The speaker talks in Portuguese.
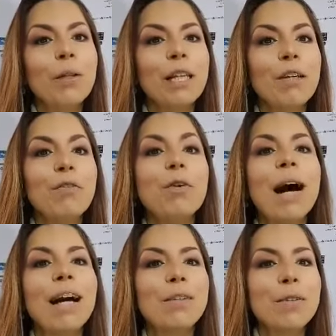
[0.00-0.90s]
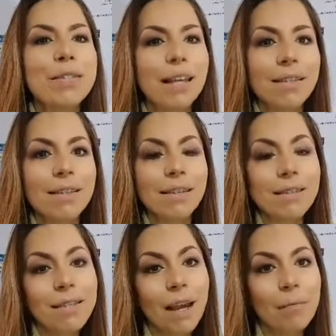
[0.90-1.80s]
livro A Docência em
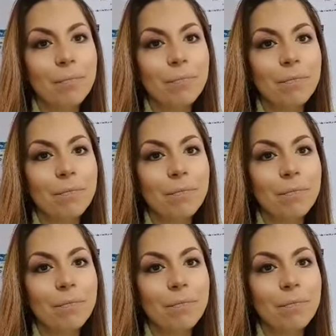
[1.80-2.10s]
STEM.